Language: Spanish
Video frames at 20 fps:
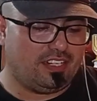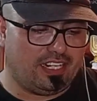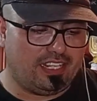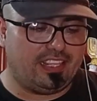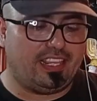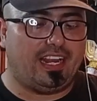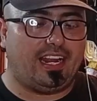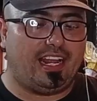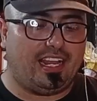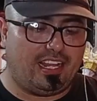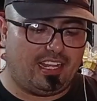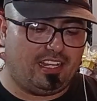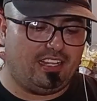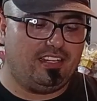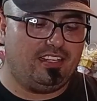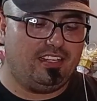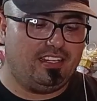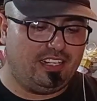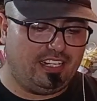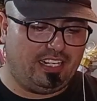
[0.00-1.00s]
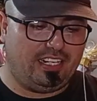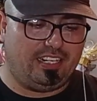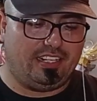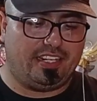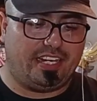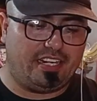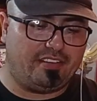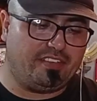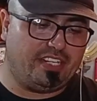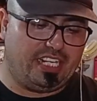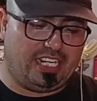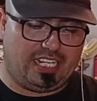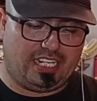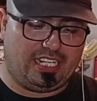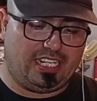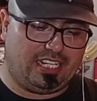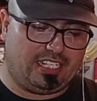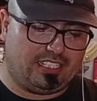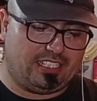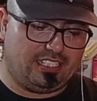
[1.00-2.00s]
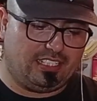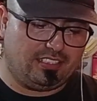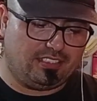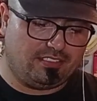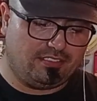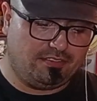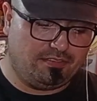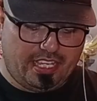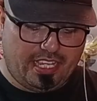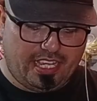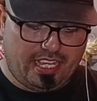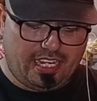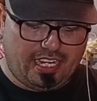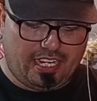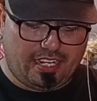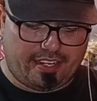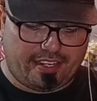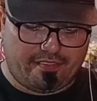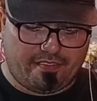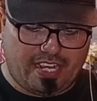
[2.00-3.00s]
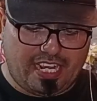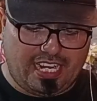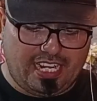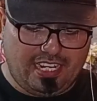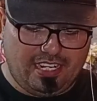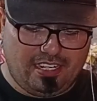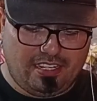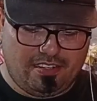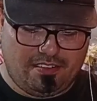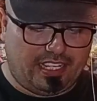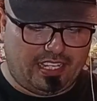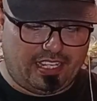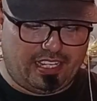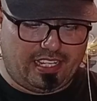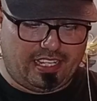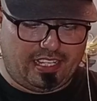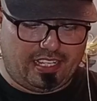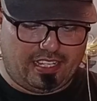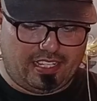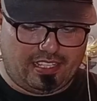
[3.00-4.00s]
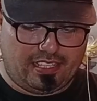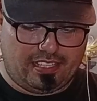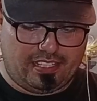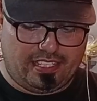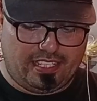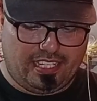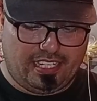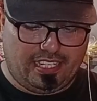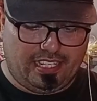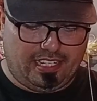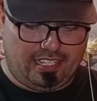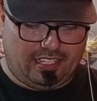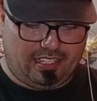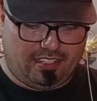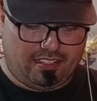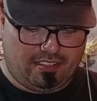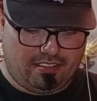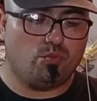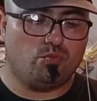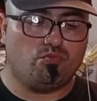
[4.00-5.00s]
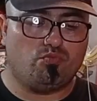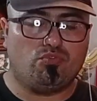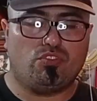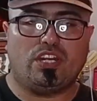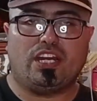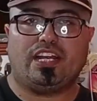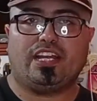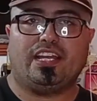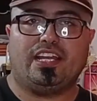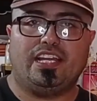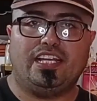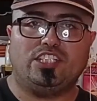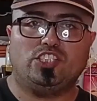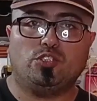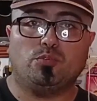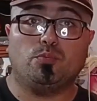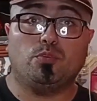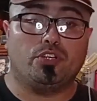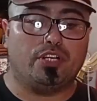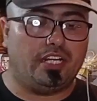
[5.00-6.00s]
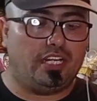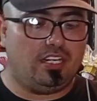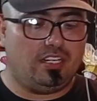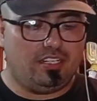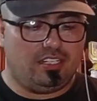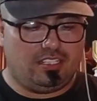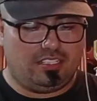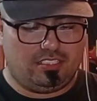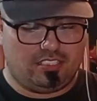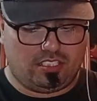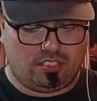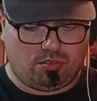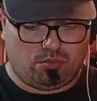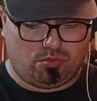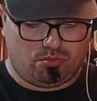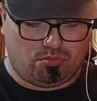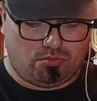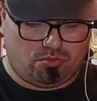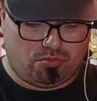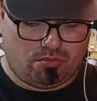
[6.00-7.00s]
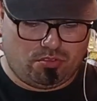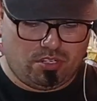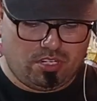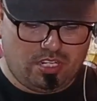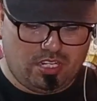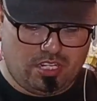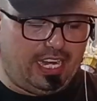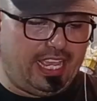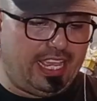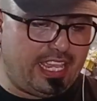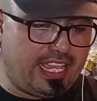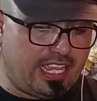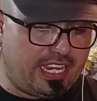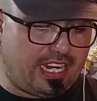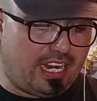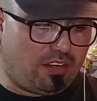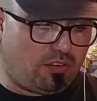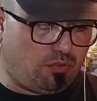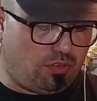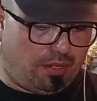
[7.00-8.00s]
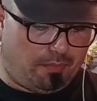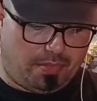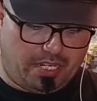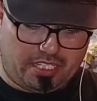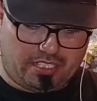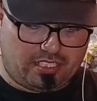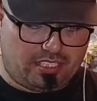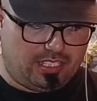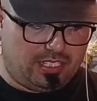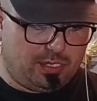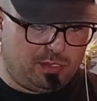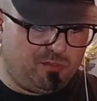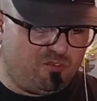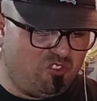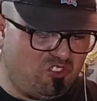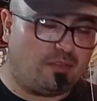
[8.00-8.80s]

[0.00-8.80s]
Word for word: le dará el driver y las cartas. Y el rival, que tiene un traje hecho por él, según leí en alguna parte,